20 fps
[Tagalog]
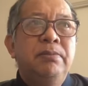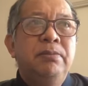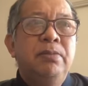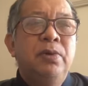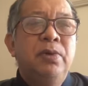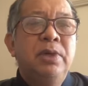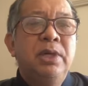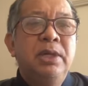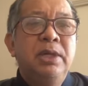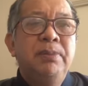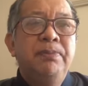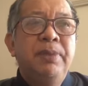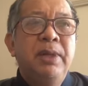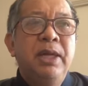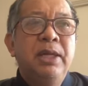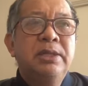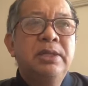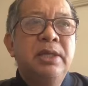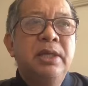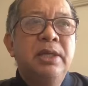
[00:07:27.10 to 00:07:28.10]
mukha ni
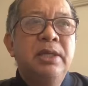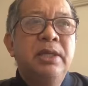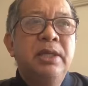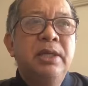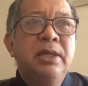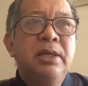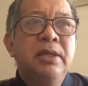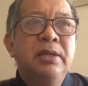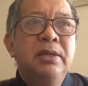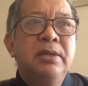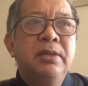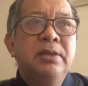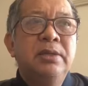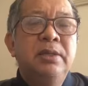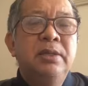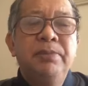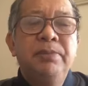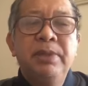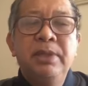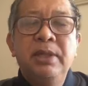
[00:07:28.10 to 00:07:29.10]
Plaza na
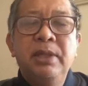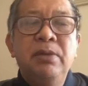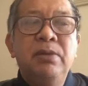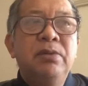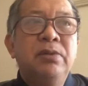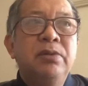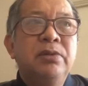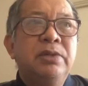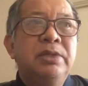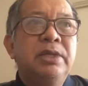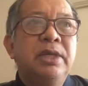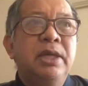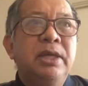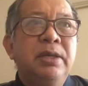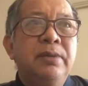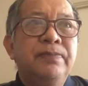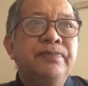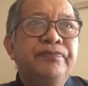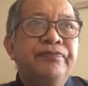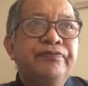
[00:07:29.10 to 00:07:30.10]
siyempre nalungkot
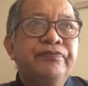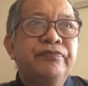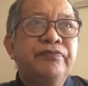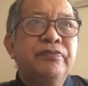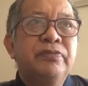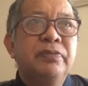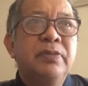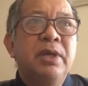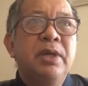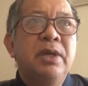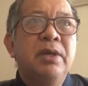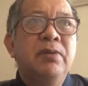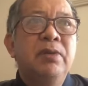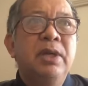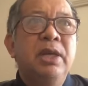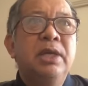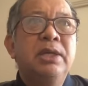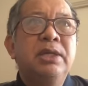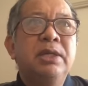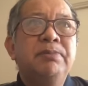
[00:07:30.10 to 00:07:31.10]
siya.
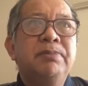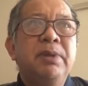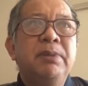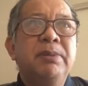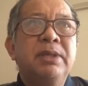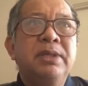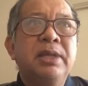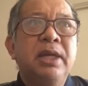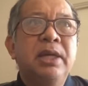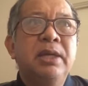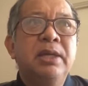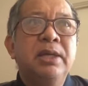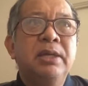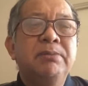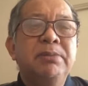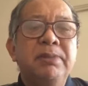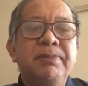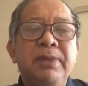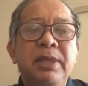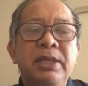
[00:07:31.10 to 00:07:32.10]
Wala siyang pamasahe kaya
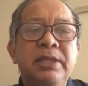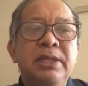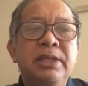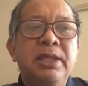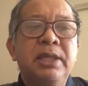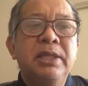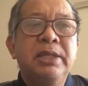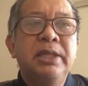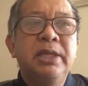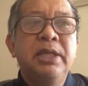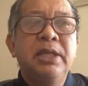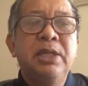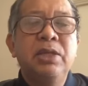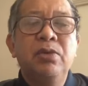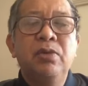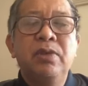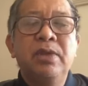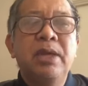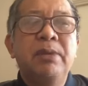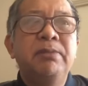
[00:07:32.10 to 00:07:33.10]
bibili siya ng ticket
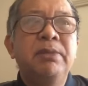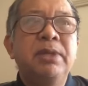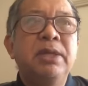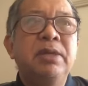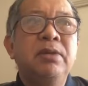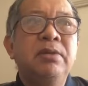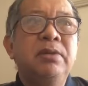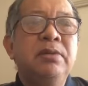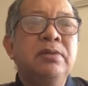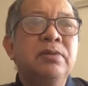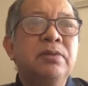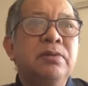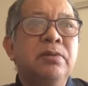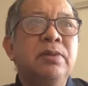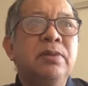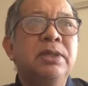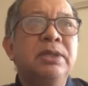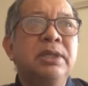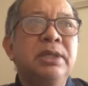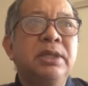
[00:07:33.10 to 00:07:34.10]
nung time na yun.
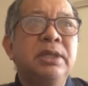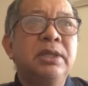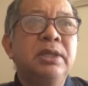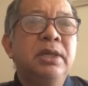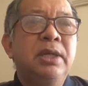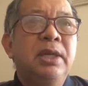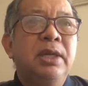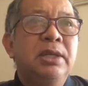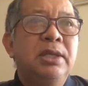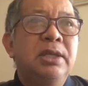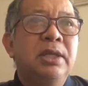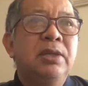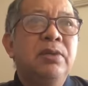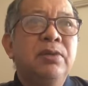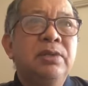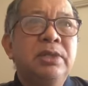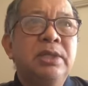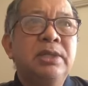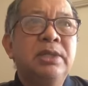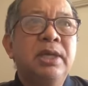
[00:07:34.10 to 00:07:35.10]
Kuha siya ng
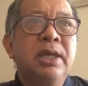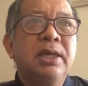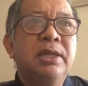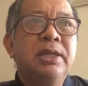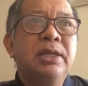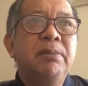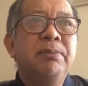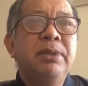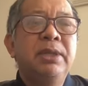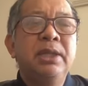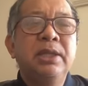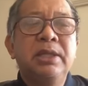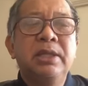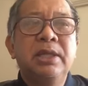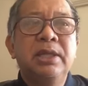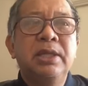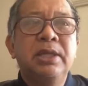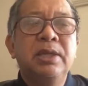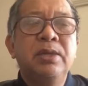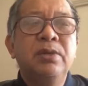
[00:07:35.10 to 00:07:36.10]
nandoon siya sa tabi ng
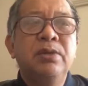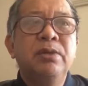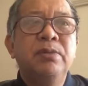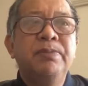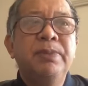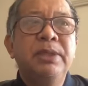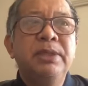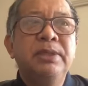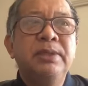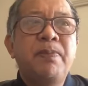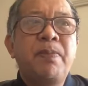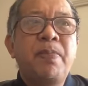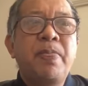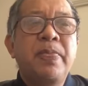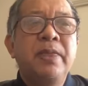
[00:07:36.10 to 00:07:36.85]
ticketing office.